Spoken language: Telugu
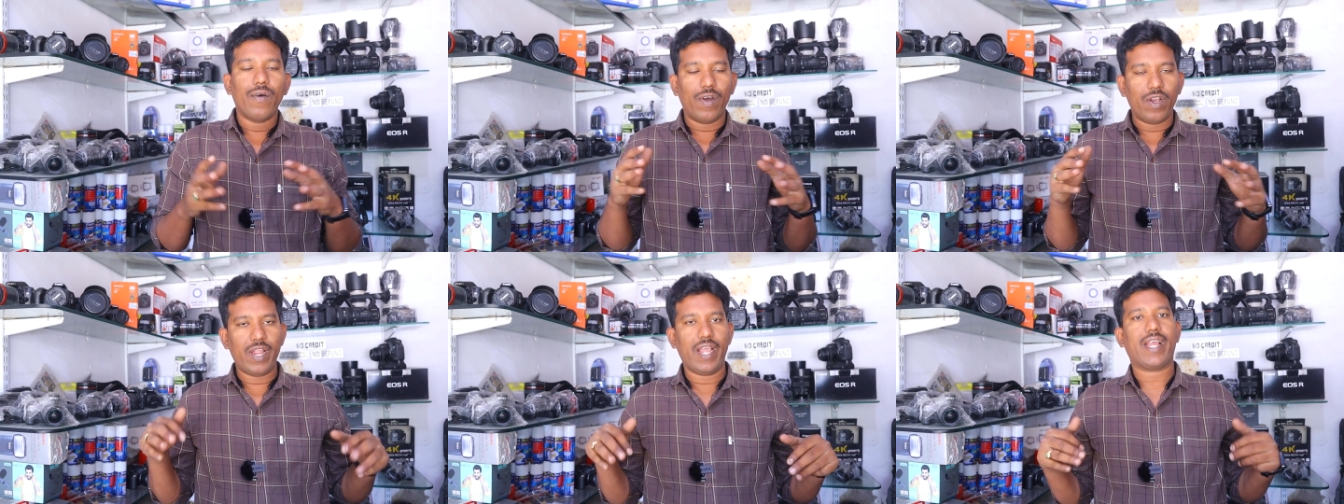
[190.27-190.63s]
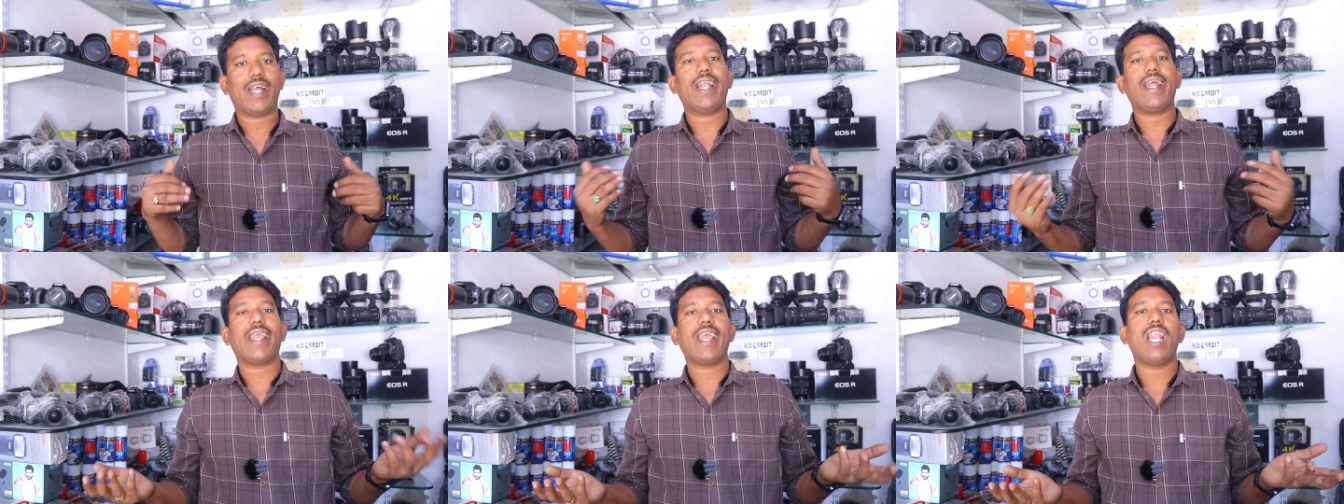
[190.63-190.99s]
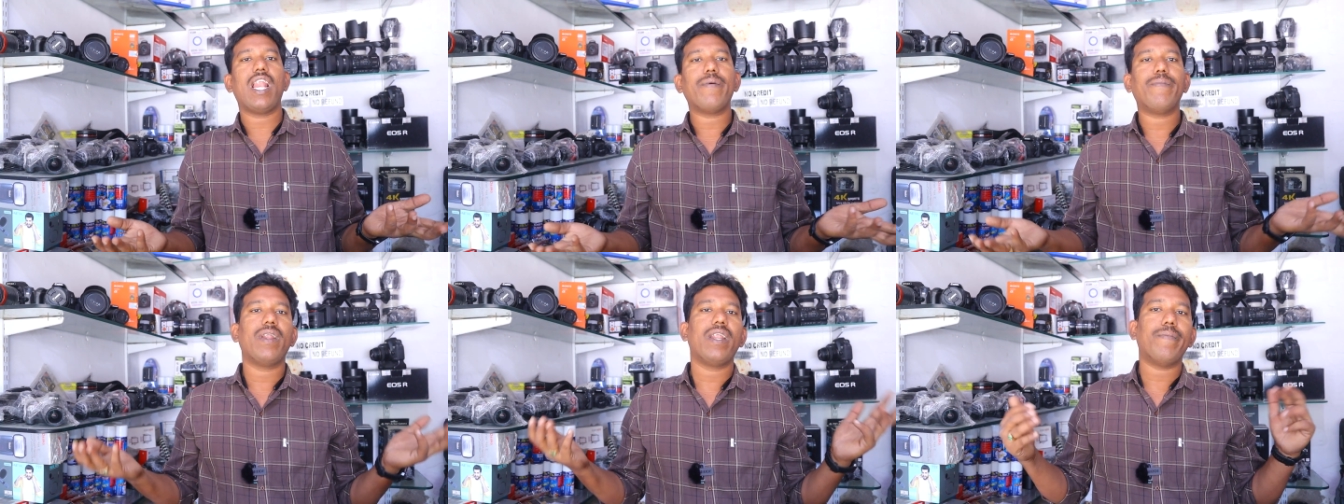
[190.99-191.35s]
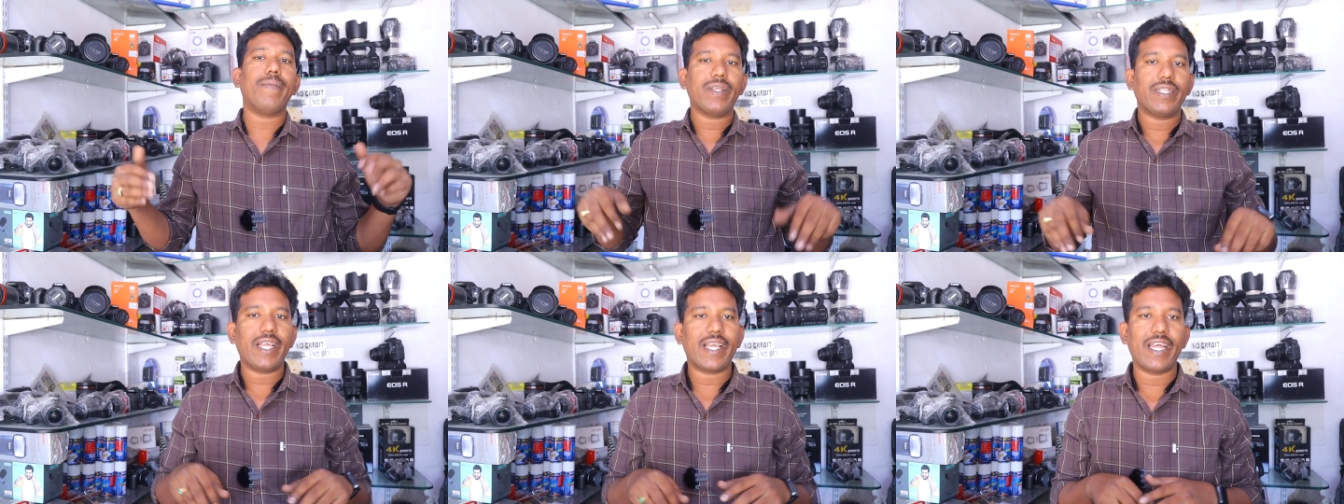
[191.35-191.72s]
వాళ్ళు ఎక్కడికి వెళ్ళినా మళ్ళీ
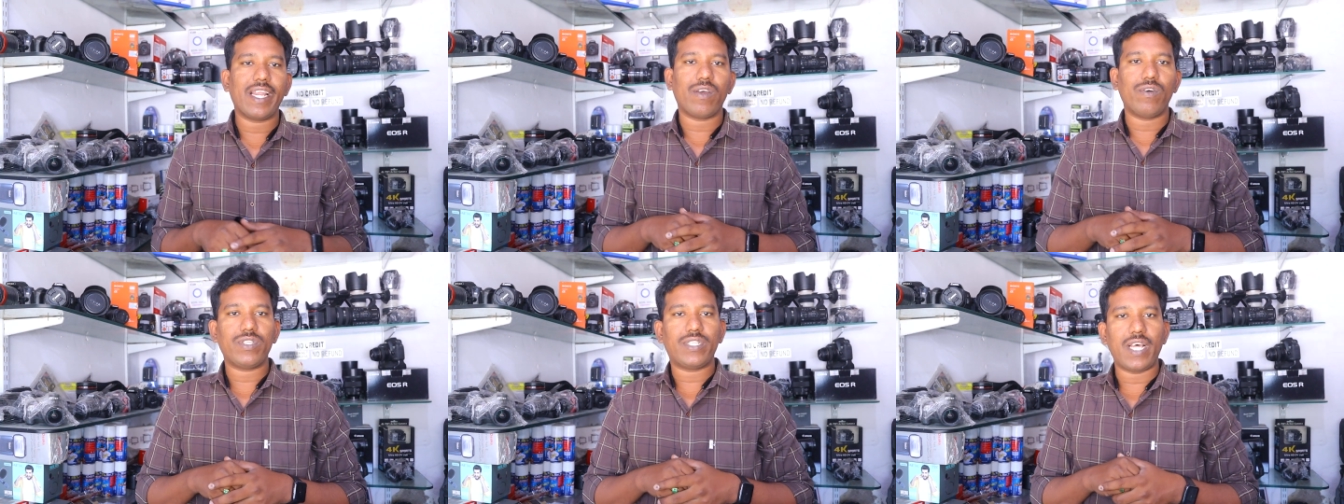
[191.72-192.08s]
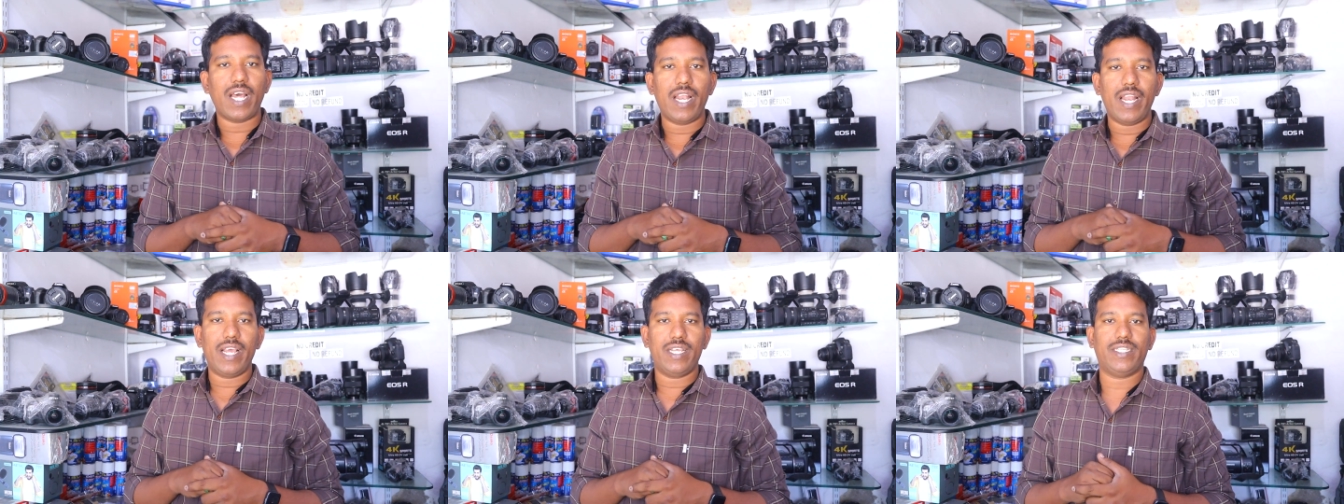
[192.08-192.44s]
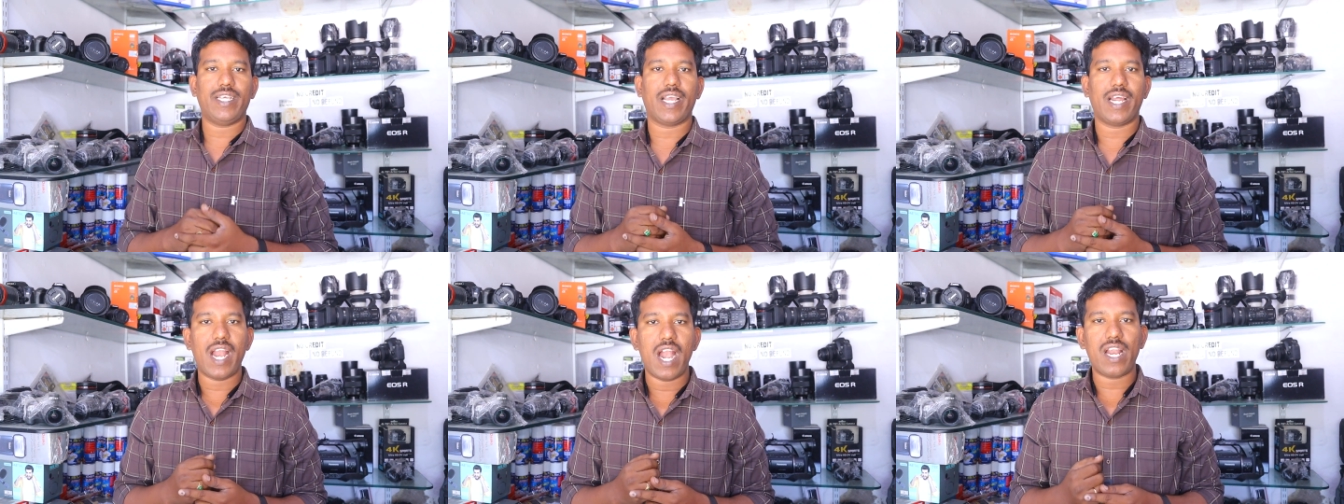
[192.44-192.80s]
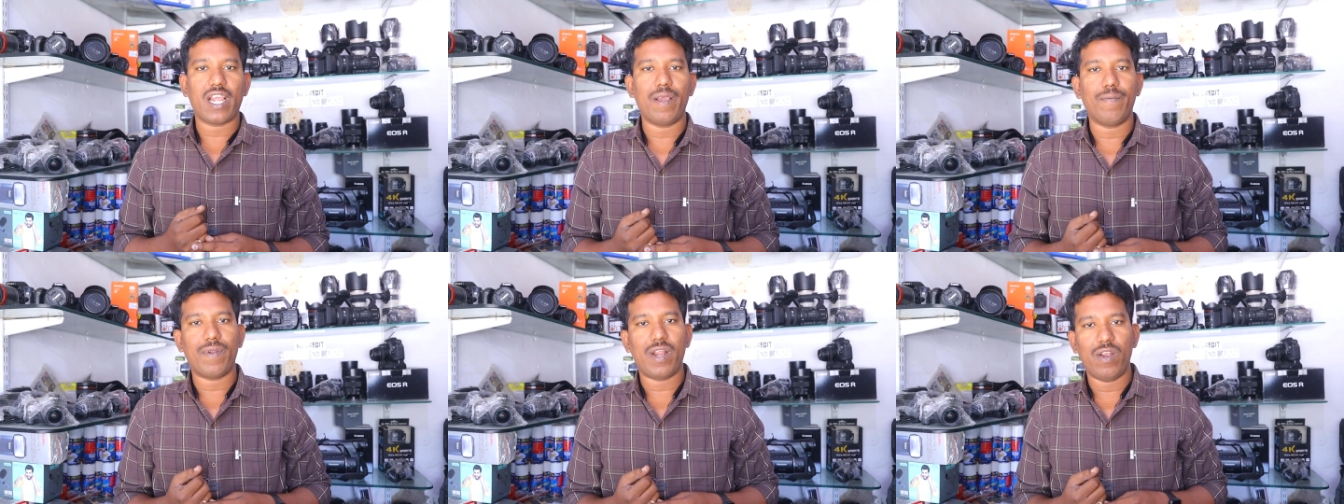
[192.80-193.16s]
మన దగ్గరికి వస్తారులే సెకండ్ హ్యాండ్
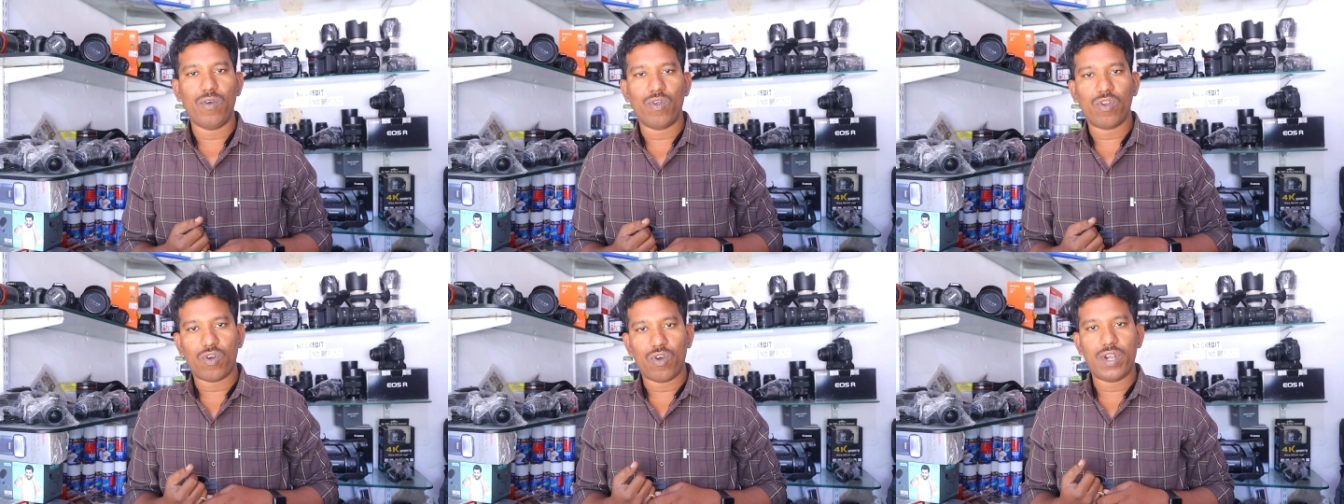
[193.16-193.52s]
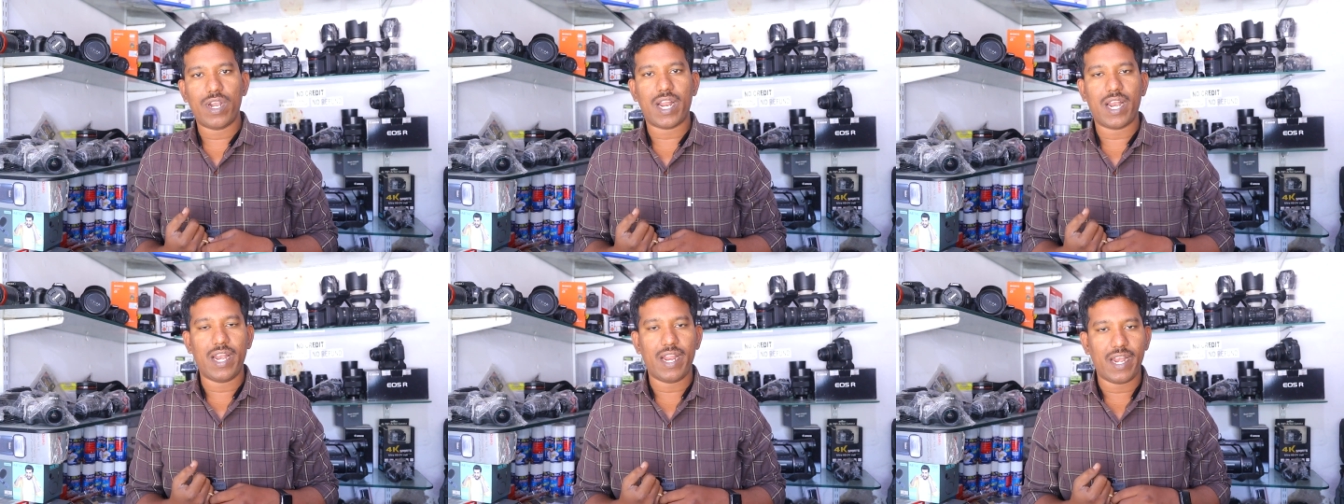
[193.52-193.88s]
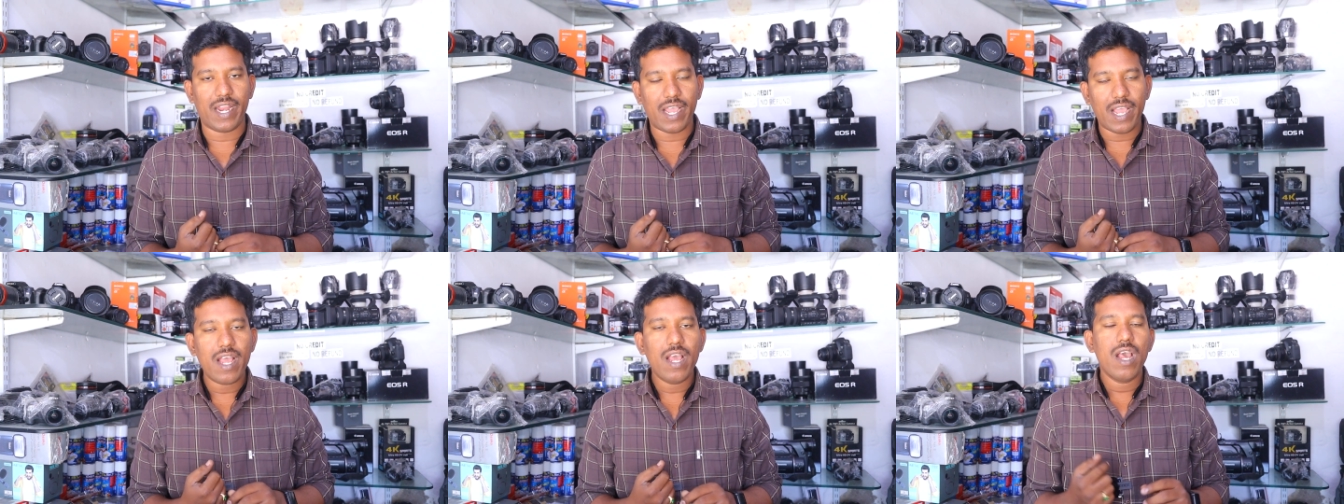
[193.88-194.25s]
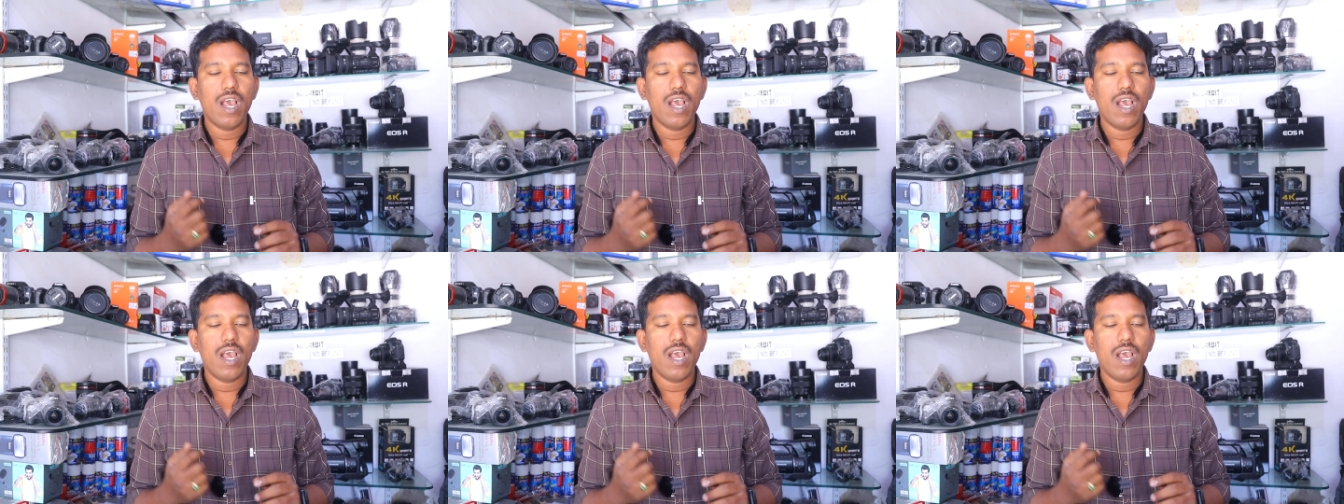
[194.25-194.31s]
కెమెరాలు ఎవరు కొంటారులే అని